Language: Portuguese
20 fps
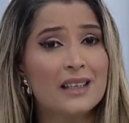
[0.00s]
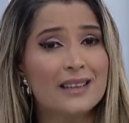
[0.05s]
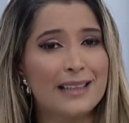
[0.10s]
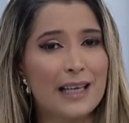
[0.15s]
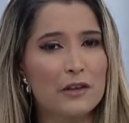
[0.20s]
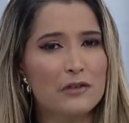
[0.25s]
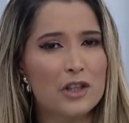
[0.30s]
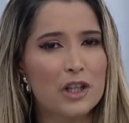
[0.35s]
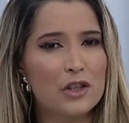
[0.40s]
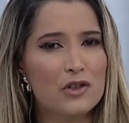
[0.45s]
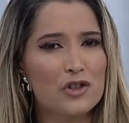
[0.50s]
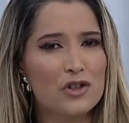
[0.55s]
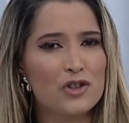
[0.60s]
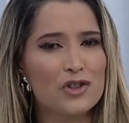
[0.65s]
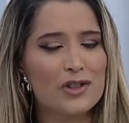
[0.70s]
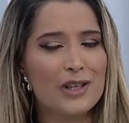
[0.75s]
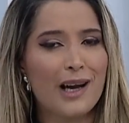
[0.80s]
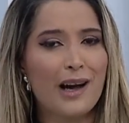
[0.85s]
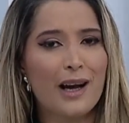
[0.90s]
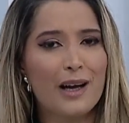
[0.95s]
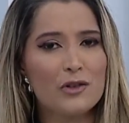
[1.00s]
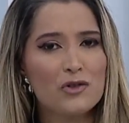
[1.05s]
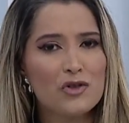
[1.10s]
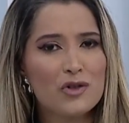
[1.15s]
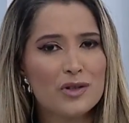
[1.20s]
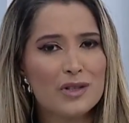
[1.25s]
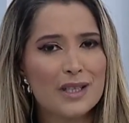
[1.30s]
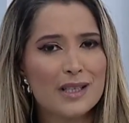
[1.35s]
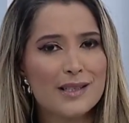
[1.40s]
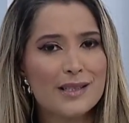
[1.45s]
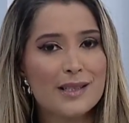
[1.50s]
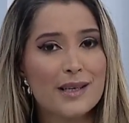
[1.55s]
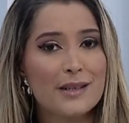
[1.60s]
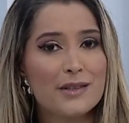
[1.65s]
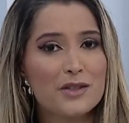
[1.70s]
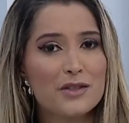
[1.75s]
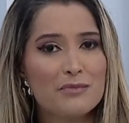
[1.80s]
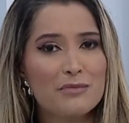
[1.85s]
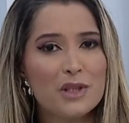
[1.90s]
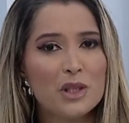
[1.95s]
deve registrar
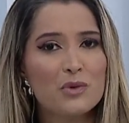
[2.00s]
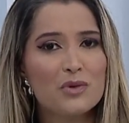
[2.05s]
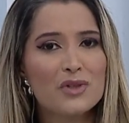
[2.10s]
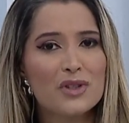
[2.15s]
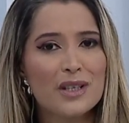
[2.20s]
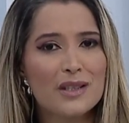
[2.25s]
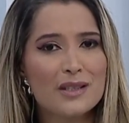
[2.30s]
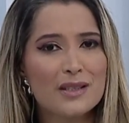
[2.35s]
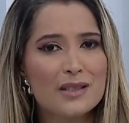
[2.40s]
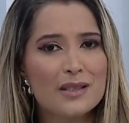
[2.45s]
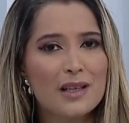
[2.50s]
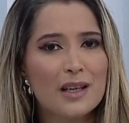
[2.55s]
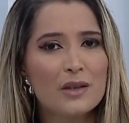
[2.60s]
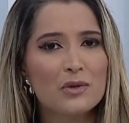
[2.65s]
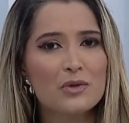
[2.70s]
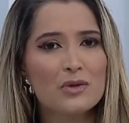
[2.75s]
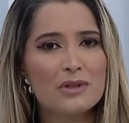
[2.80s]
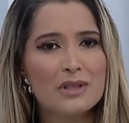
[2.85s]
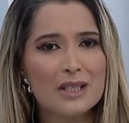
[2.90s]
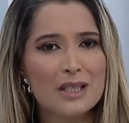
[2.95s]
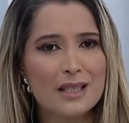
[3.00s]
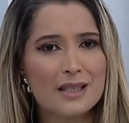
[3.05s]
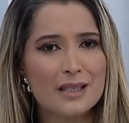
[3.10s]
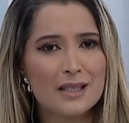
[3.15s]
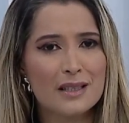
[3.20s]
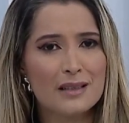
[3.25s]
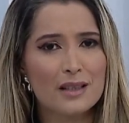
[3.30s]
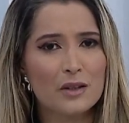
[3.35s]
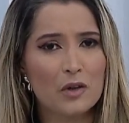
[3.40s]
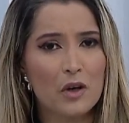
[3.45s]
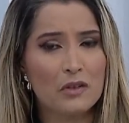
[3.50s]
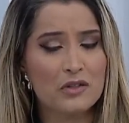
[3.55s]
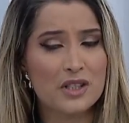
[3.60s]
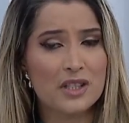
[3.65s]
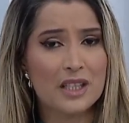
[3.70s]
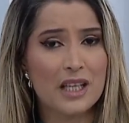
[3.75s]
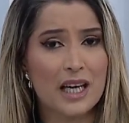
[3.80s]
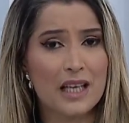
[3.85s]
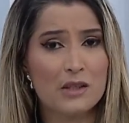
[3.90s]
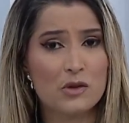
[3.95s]
16.660
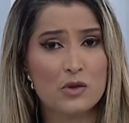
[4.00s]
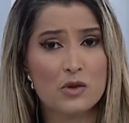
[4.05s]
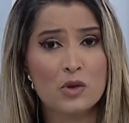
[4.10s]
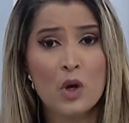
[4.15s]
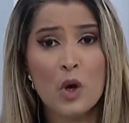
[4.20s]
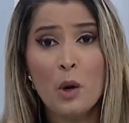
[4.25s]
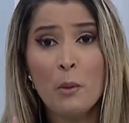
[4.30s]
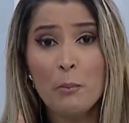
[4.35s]
novos casos